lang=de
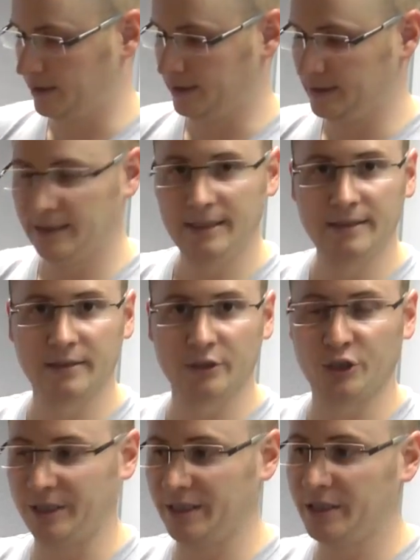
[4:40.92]
äh, diese
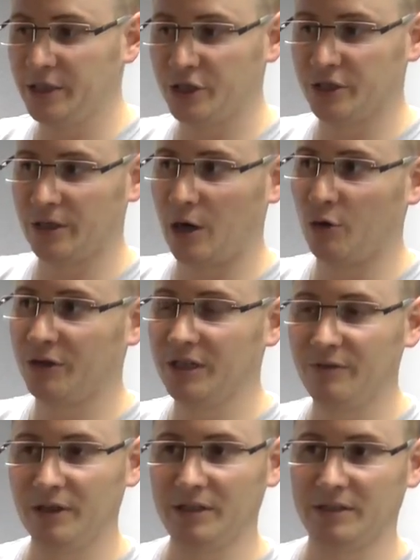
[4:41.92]
Stehtische, auch
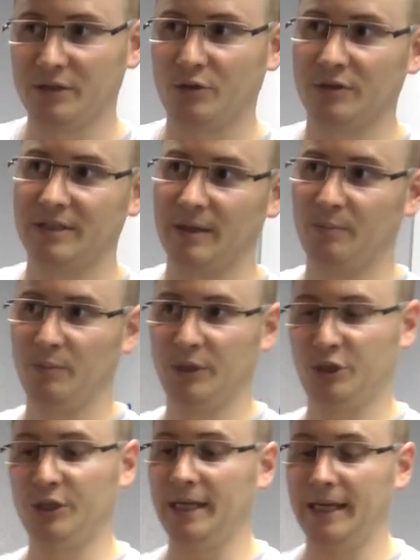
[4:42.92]
hier wieder dieses Konzept
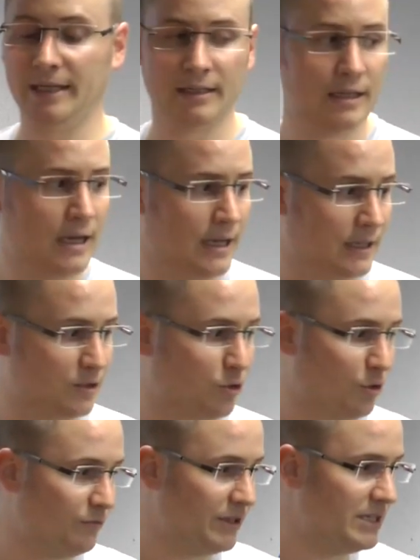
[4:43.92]
mit Stehen. Das
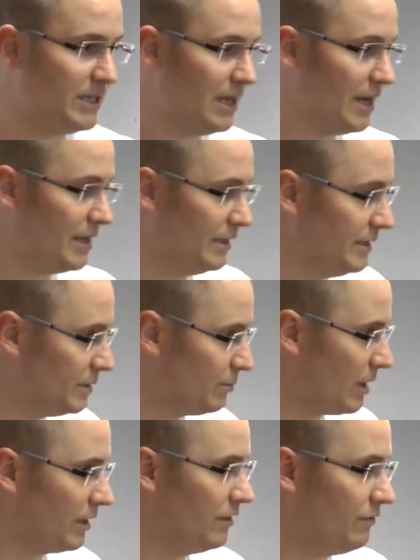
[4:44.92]
konnten wir hier leider nicht
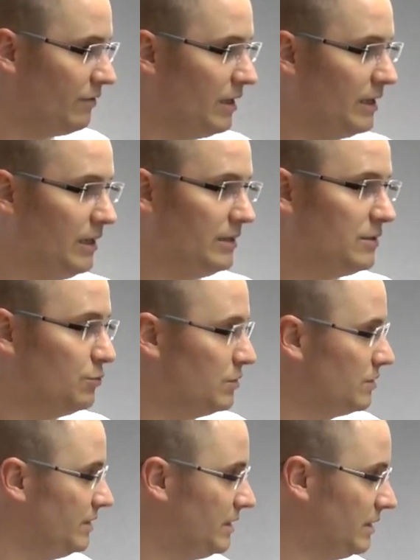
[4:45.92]
machen, weil es
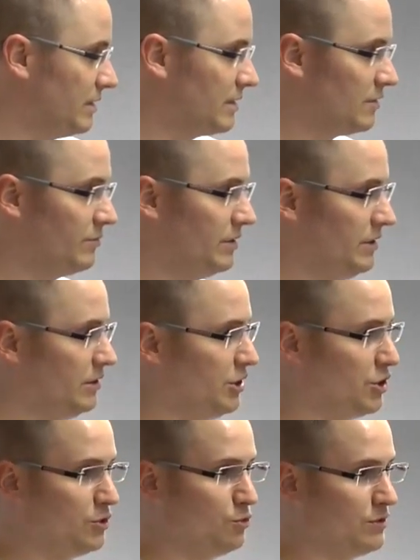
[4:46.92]
uns wichtig ist, dass wir die
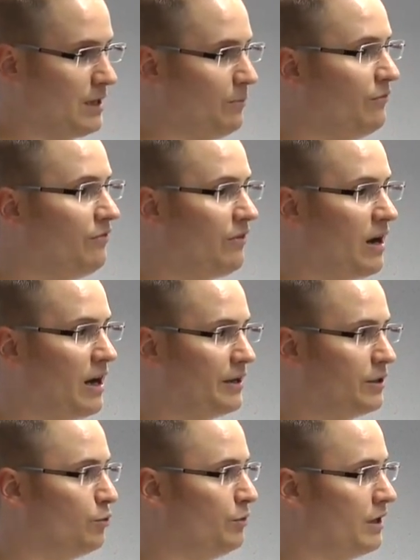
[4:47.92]
Tische
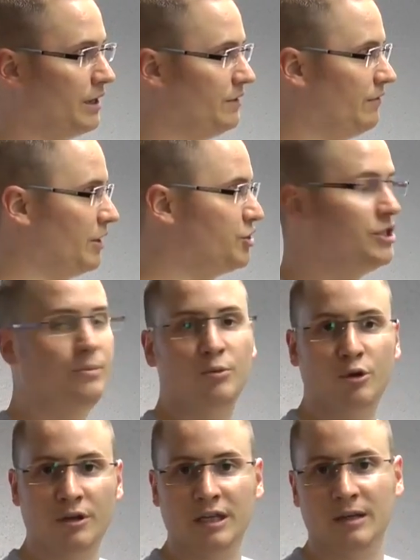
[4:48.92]
zusammenfahren und an die Wand schieben
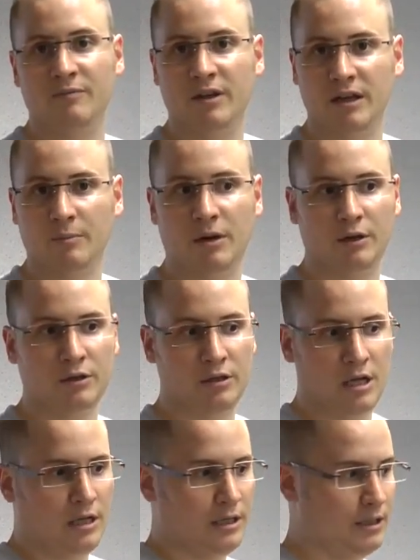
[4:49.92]
können, eben wenn dann mal
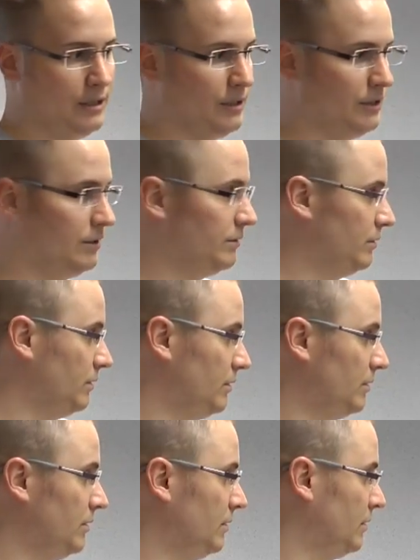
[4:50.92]
äh, ne,
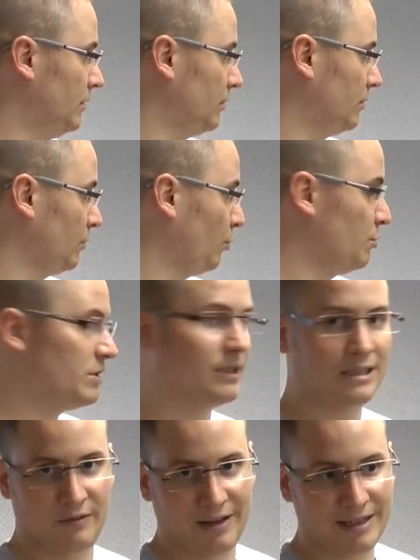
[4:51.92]
ne, ne ein
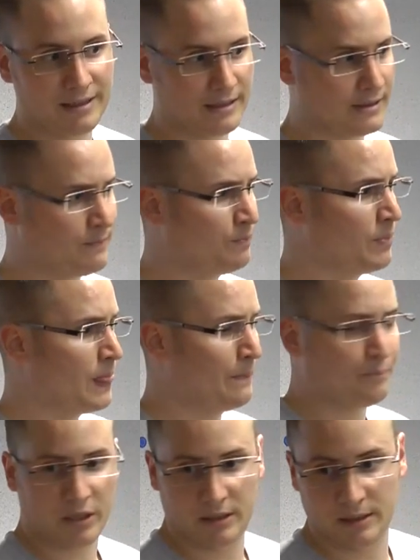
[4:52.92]
größeres Event ist.
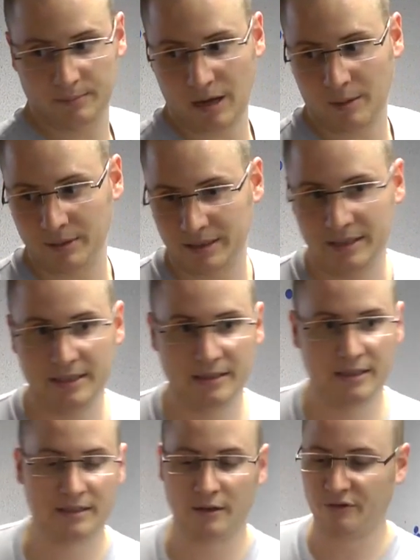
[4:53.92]
Ähm, aber diese
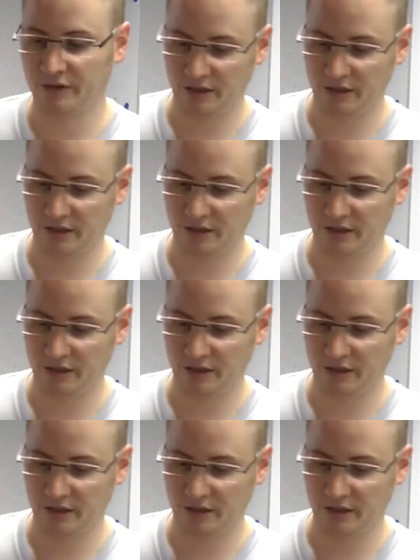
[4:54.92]
hier sind auf